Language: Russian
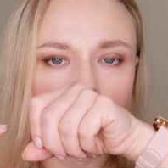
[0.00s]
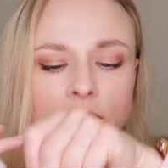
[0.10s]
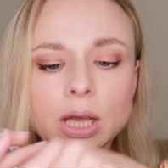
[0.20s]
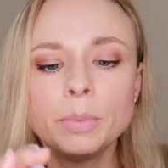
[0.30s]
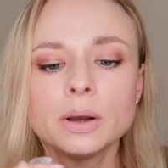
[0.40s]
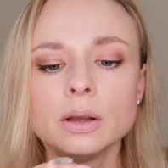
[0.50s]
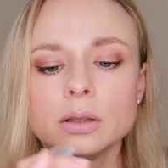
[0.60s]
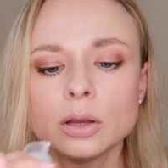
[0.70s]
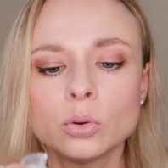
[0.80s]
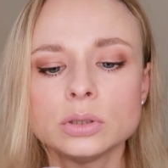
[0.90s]
Запах
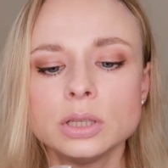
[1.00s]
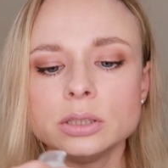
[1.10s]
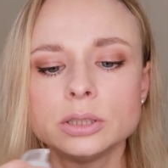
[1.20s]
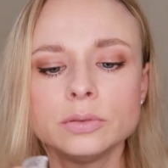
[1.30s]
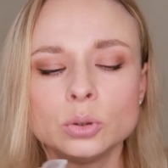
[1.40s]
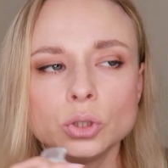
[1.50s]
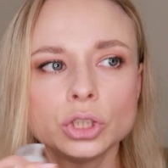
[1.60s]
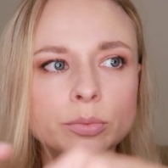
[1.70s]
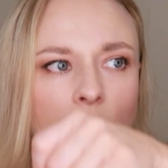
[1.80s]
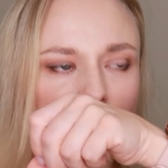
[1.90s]
такой, знаете,
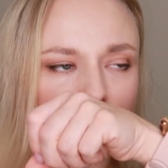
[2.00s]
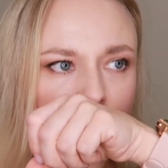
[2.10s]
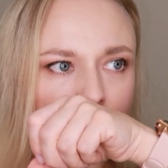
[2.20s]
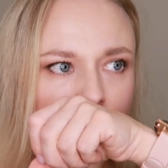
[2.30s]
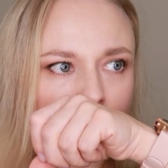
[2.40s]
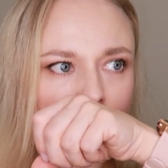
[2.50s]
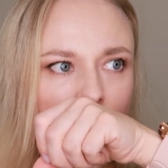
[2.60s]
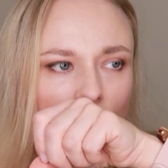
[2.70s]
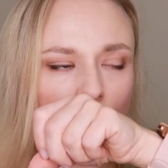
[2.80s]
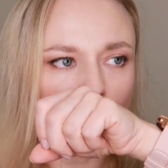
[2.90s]
цветочный, мне кажется,
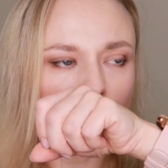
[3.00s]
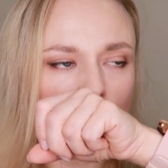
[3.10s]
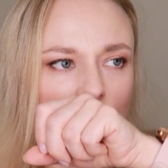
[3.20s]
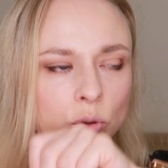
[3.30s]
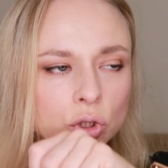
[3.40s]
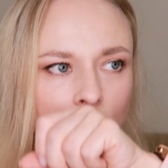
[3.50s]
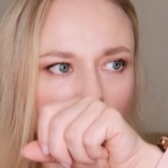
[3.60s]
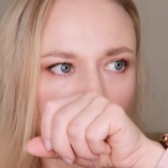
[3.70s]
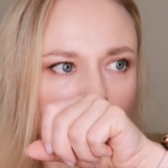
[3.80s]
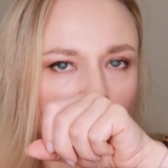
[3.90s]
как будто даже
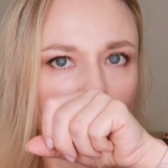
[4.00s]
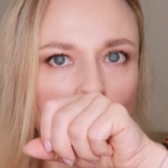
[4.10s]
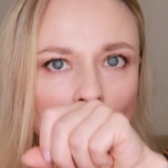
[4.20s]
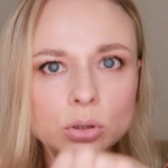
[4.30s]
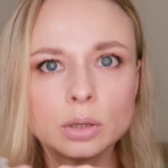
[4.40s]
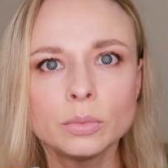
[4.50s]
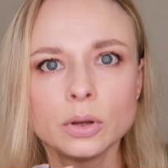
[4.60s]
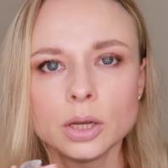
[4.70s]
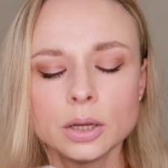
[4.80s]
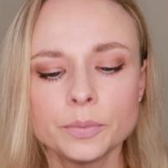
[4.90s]
немножко
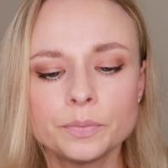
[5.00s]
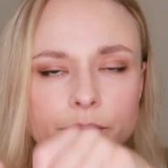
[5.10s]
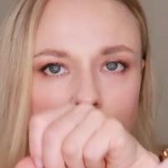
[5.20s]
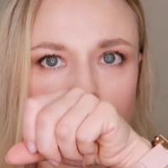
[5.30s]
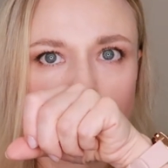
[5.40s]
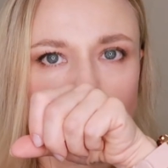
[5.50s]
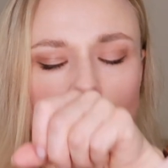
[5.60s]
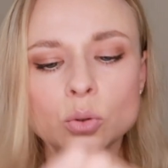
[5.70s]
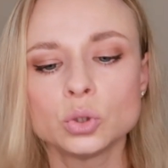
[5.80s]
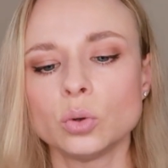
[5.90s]
медом
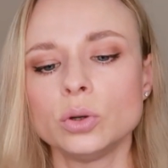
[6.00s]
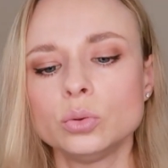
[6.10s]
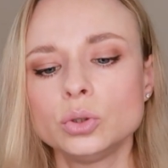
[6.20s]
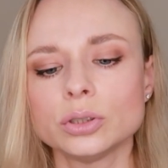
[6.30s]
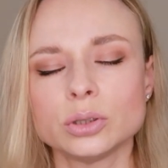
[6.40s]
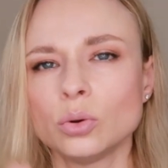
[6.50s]
или уже улетучился.